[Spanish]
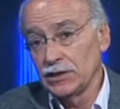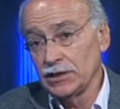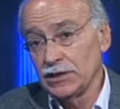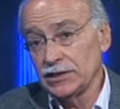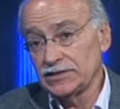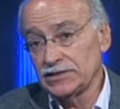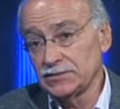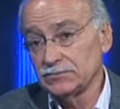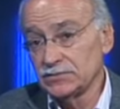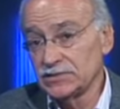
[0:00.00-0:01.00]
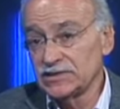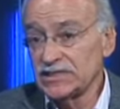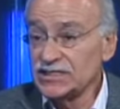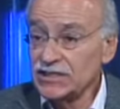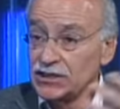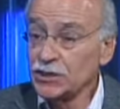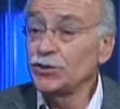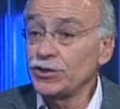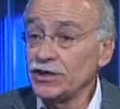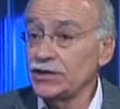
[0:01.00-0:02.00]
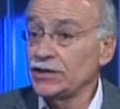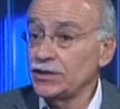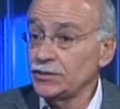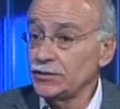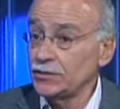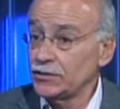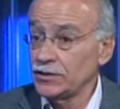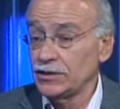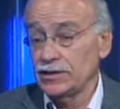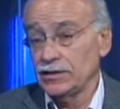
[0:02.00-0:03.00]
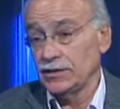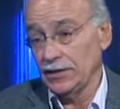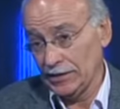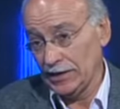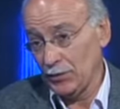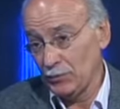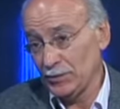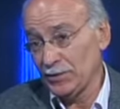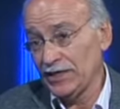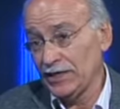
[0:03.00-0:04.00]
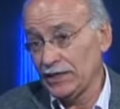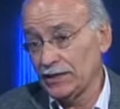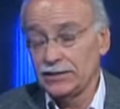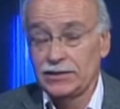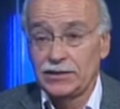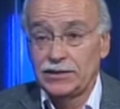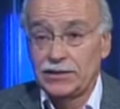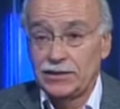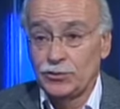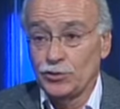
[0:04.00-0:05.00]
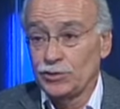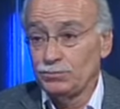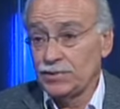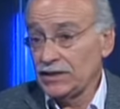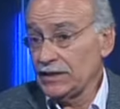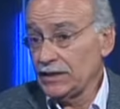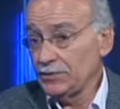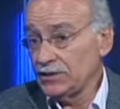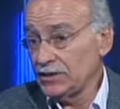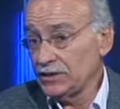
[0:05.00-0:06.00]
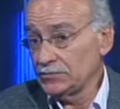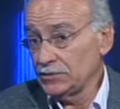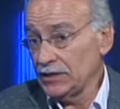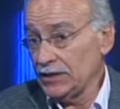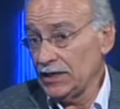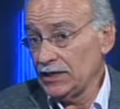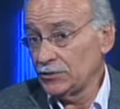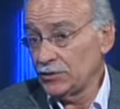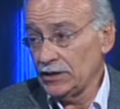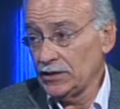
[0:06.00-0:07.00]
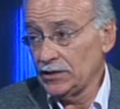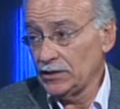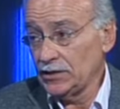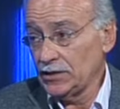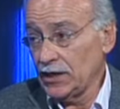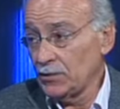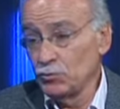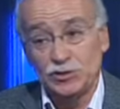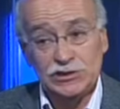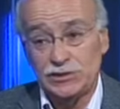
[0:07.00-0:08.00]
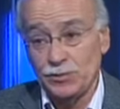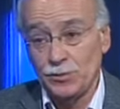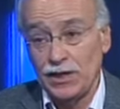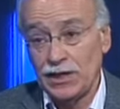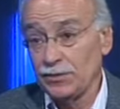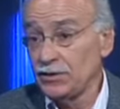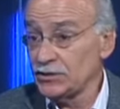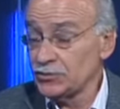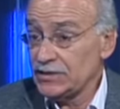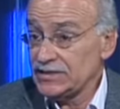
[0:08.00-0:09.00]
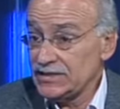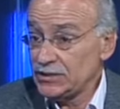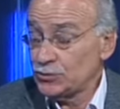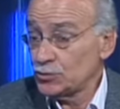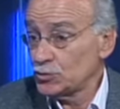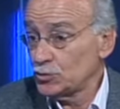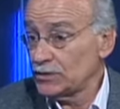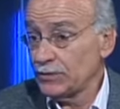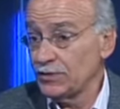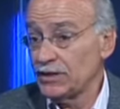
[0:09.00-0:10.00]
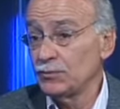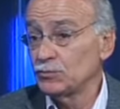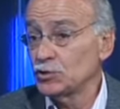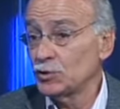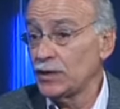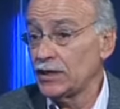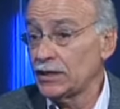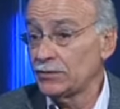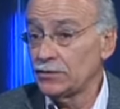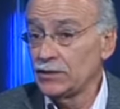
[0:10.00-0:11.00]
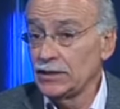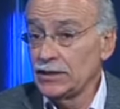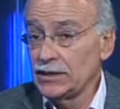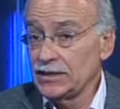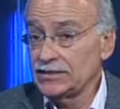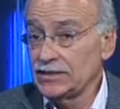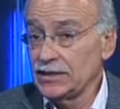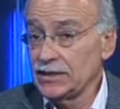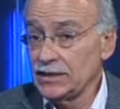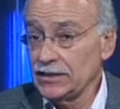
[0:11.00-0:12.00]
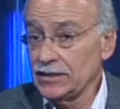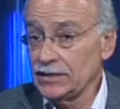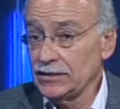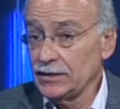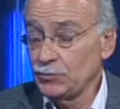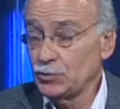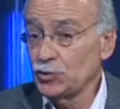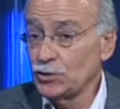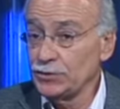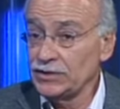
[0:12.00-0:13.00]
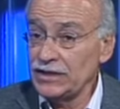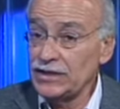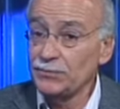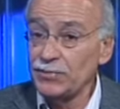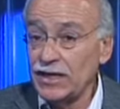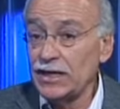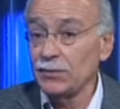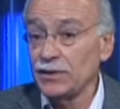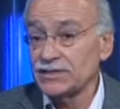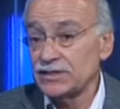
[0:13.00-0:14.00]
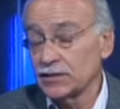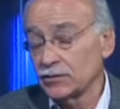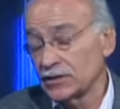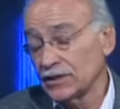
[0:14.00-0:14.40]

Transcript: se encendió en el interior eh, de la buena manera, eh, hoy prácticamente en el litoral hay muchísimo básquetbol, en la zona centro-sur también hay mucho básquetbol. Es decir que desde el punto de vista de ampliar la base creo que